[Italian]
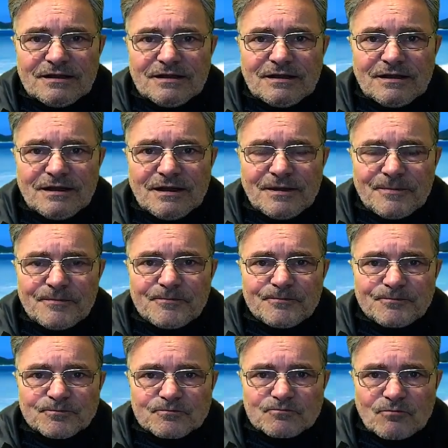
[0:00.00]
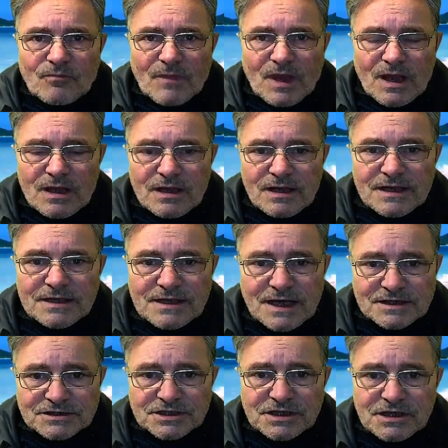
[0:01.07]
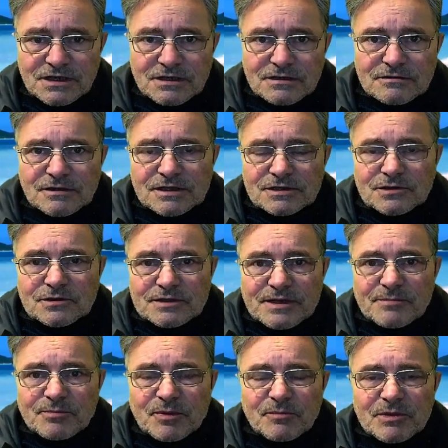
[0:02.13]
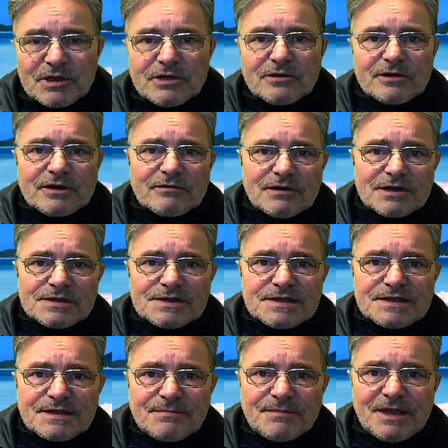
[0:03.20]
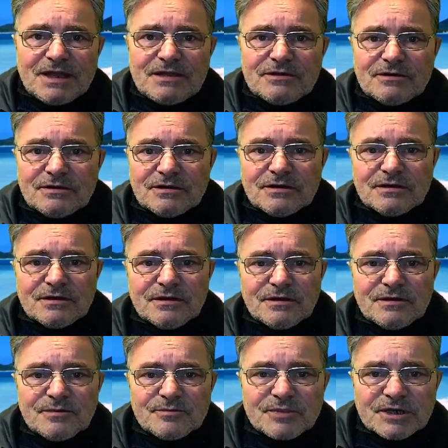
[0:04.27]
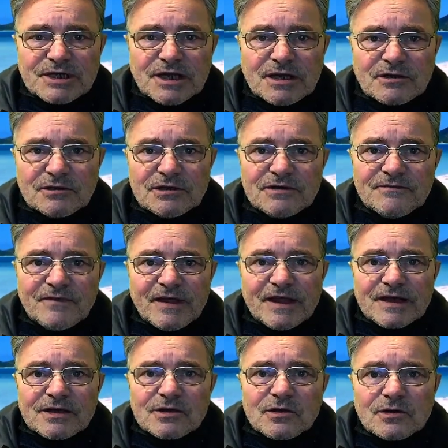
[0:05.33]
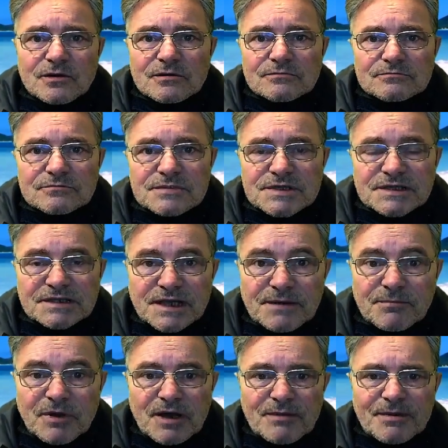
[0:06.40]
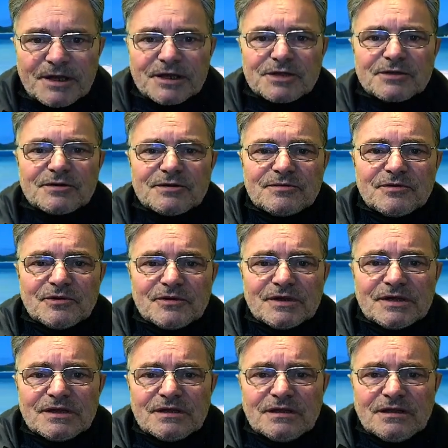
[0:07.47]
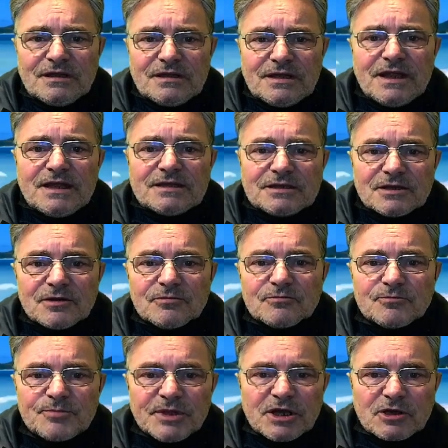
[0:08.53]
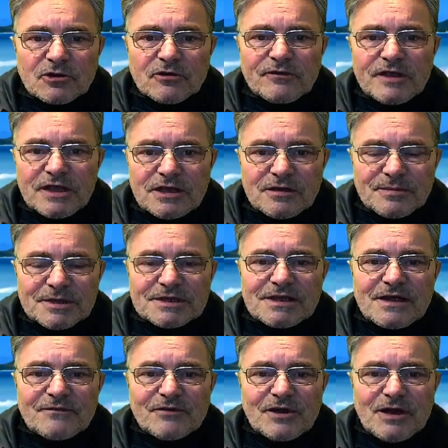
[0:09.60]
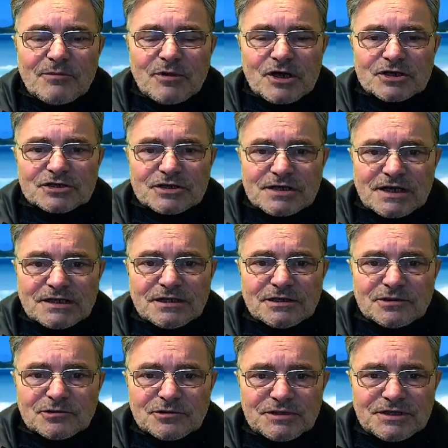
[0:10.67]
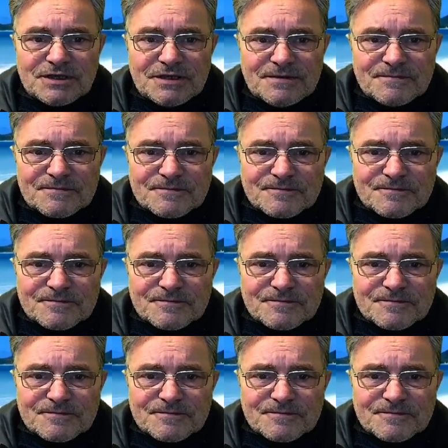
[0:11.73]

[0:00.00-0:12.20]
ehm, le indagini quando il tempo è migliore, quando si sta meglio perché con l'inverno si tribola parecchio di più. Niente, un piccolo video per darvi la buona giornata a tutti.